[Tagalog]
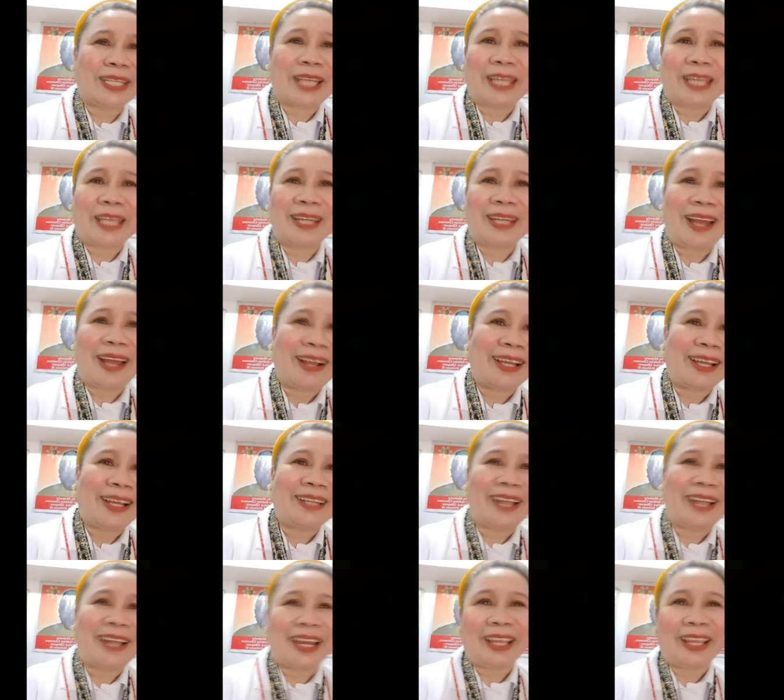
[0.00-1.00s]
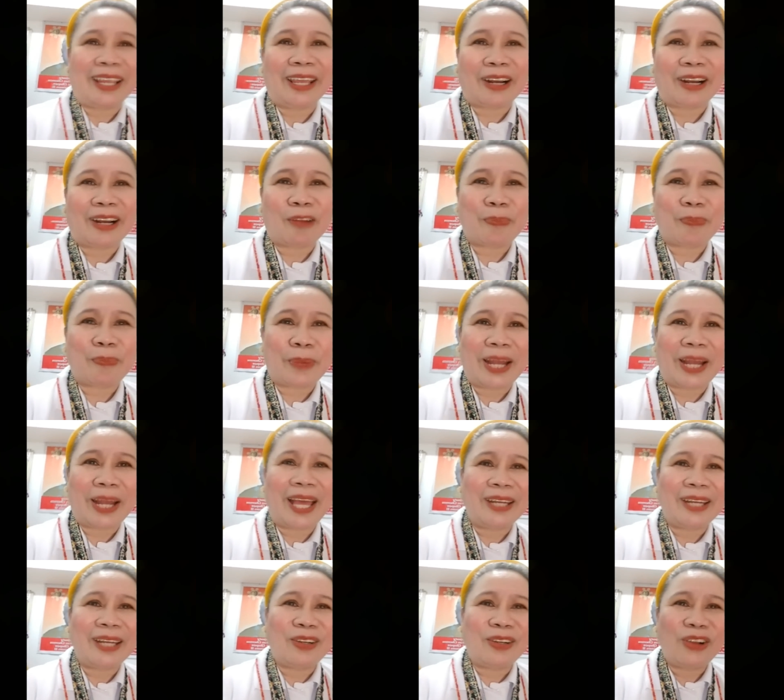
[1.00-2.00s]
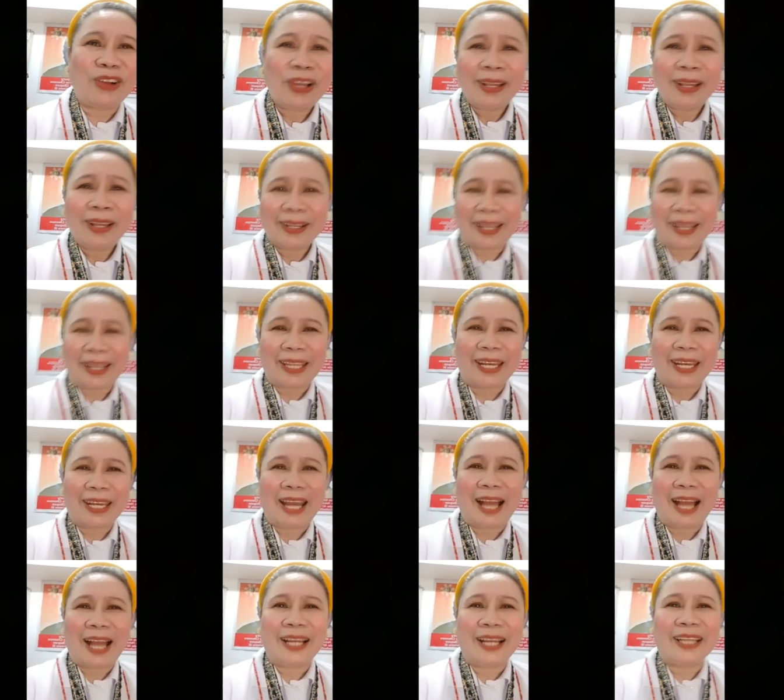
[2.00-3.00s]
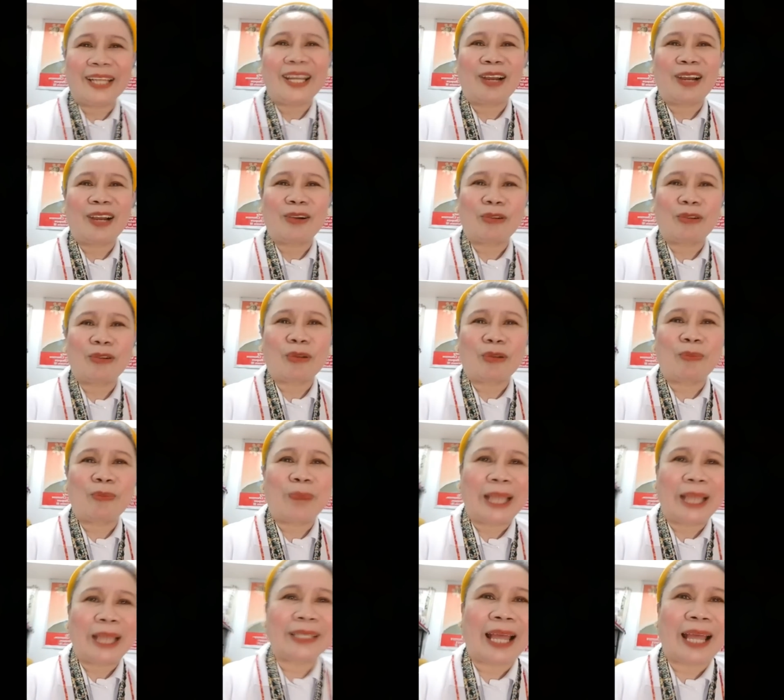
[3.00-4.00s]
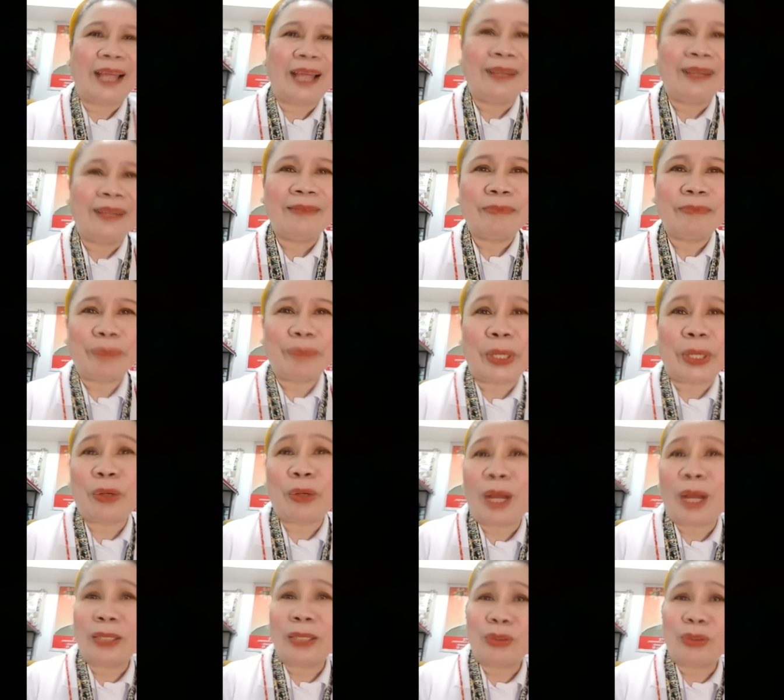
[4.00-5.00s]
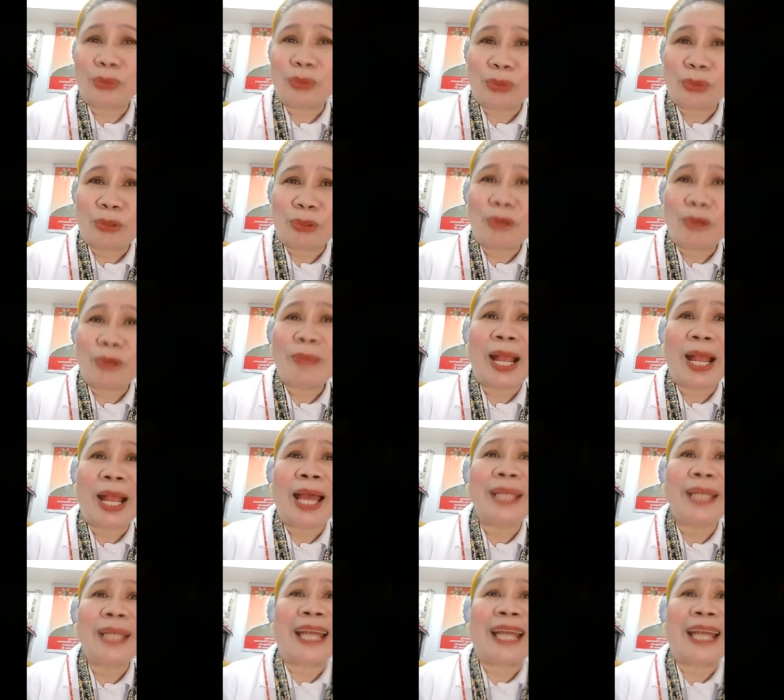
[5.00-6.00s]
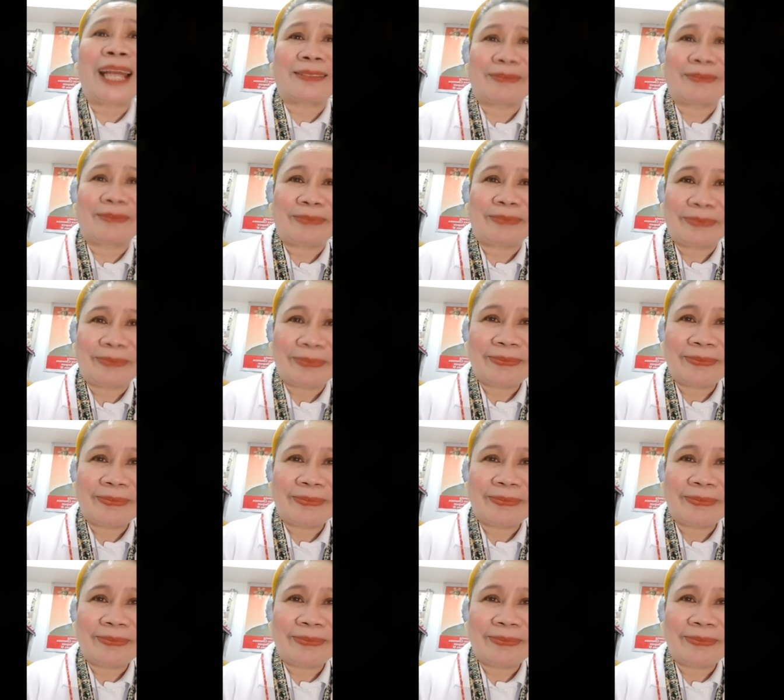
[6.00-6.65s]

para sa buong mundo, hindi para sirain. Ang inumpisahan ko